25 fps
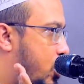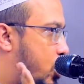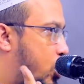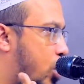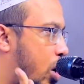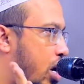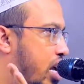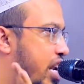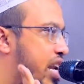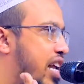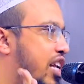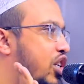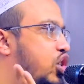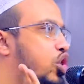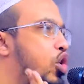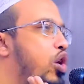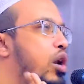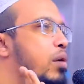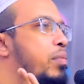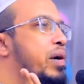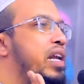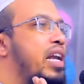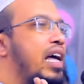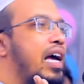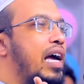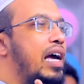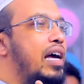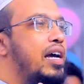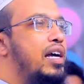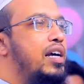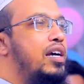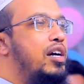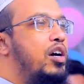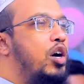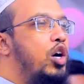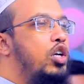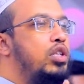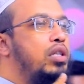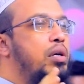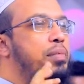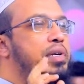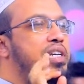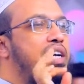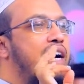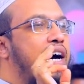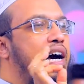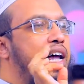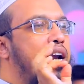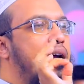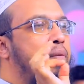চলে না চলবে না অতএব
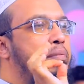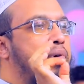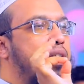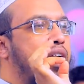এটা হারাম